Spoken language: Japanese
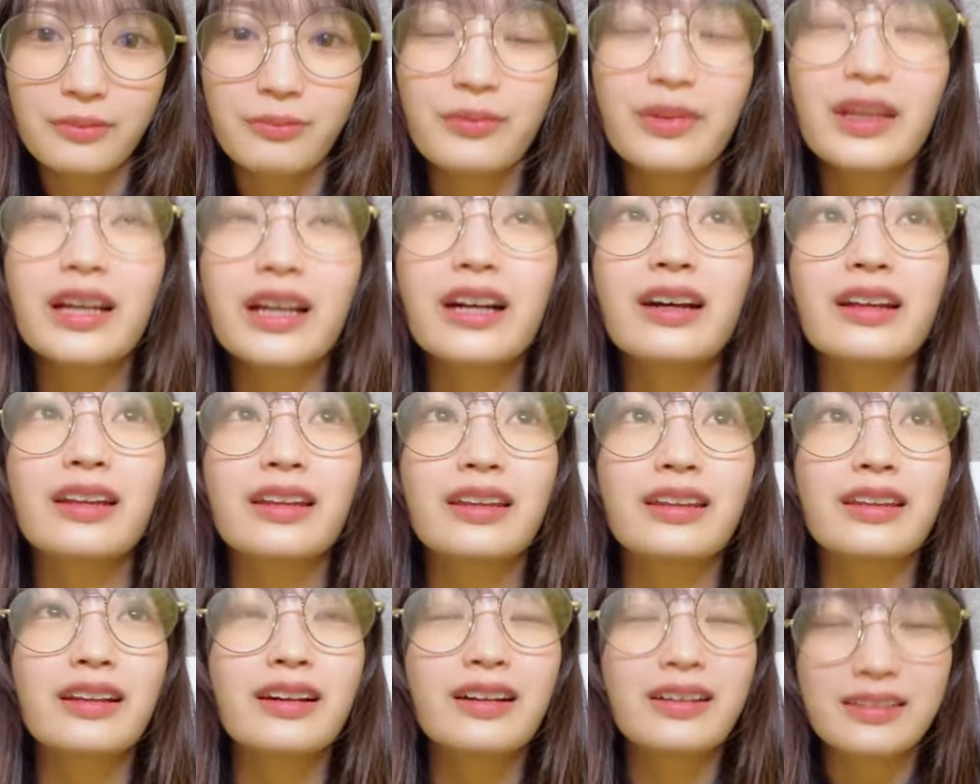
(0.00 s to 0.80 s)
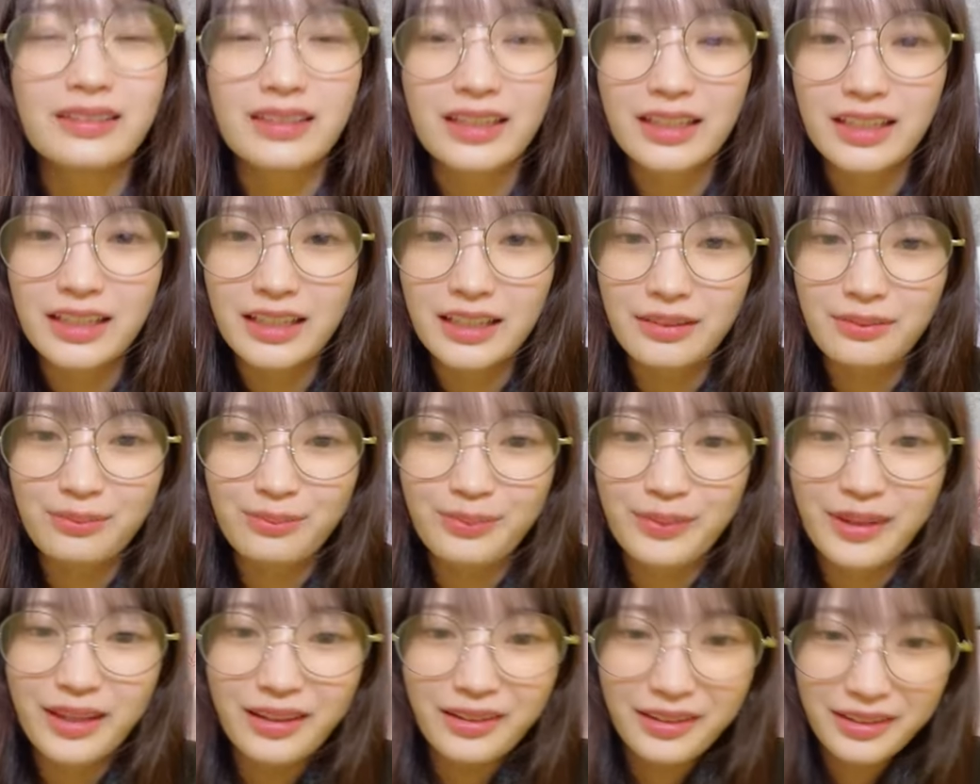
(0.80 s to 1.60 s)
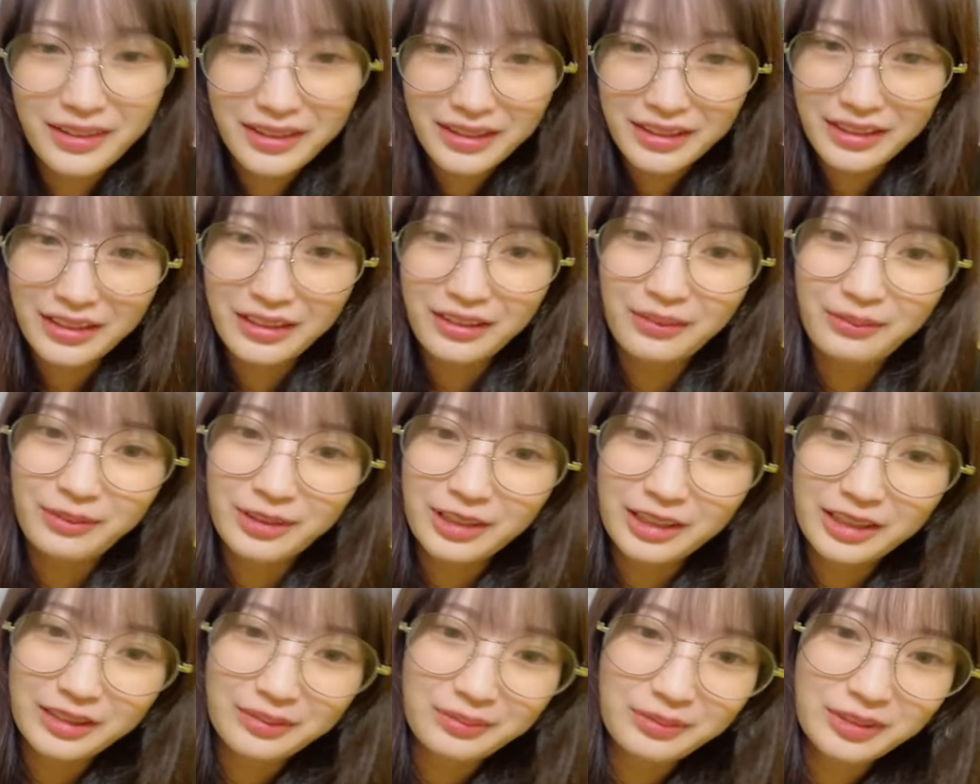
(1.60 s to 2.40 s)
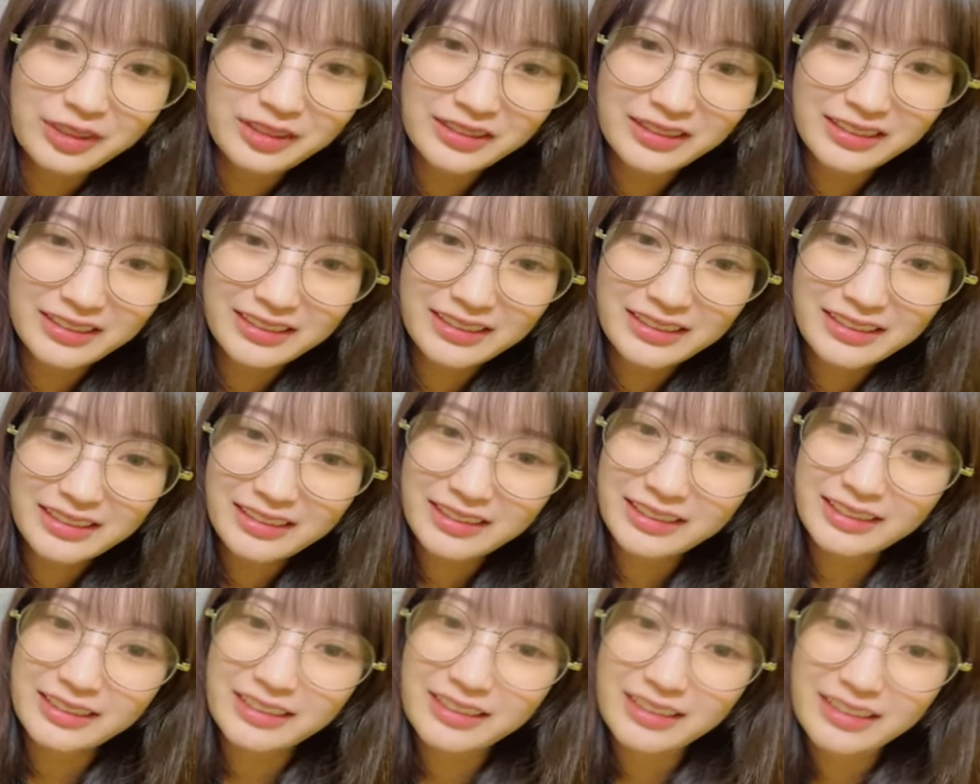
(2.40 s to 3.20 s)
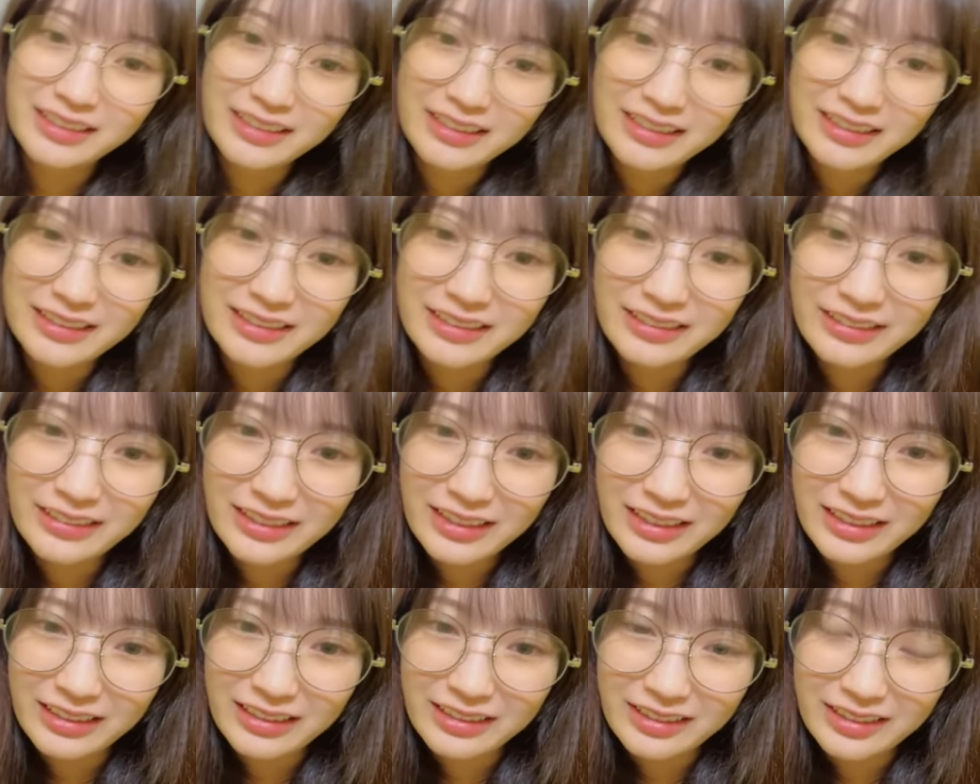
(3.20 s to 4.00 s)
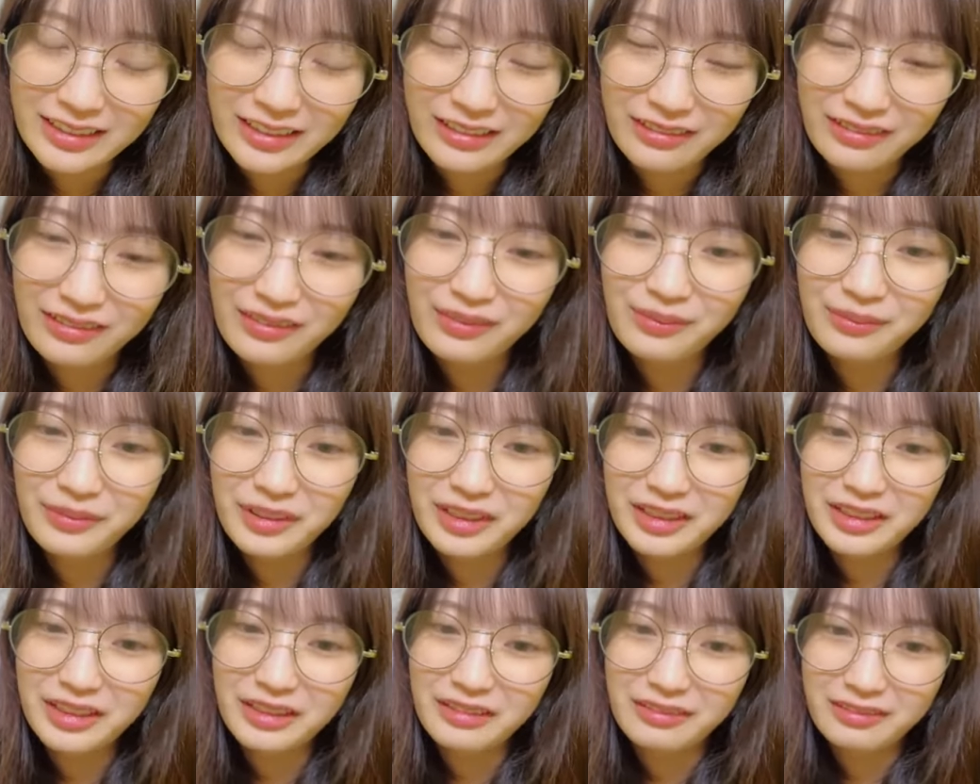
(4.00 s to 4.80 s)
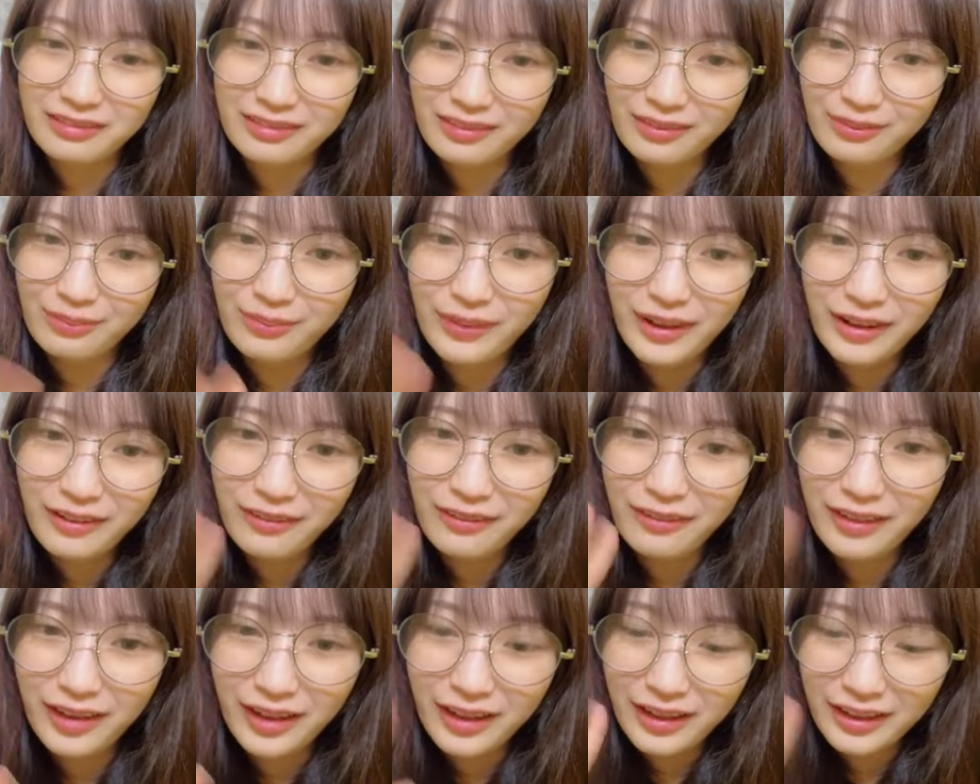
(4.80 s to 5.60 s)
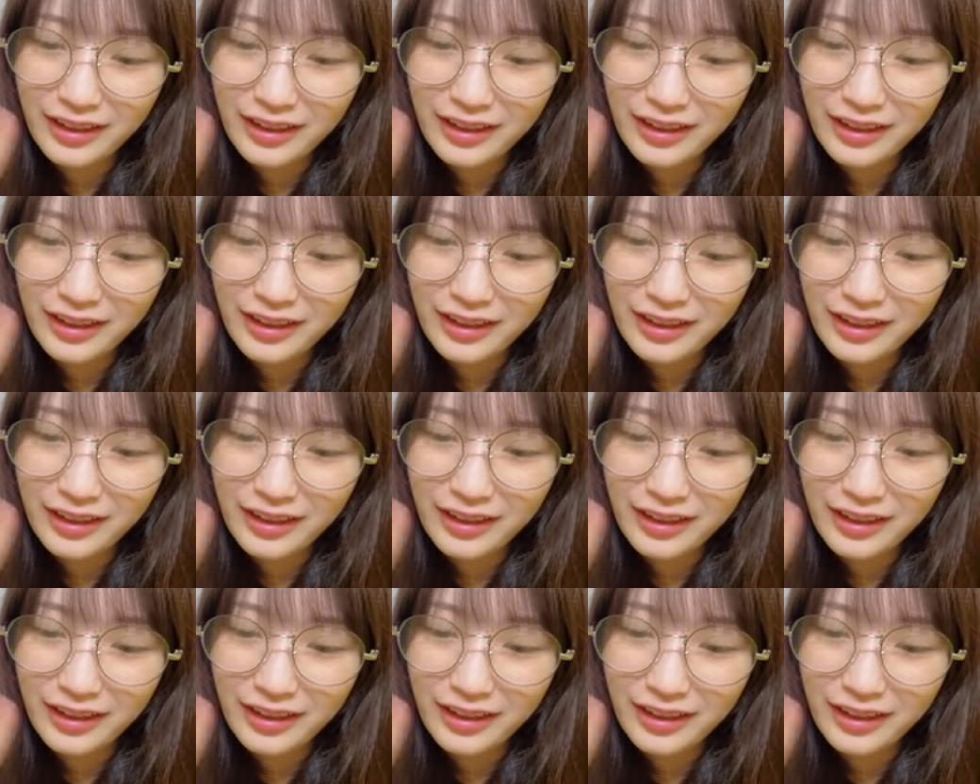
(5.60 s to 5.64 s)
メガネなんか最近メガネにはまってますゆきなさんこんばんにこんばんはこ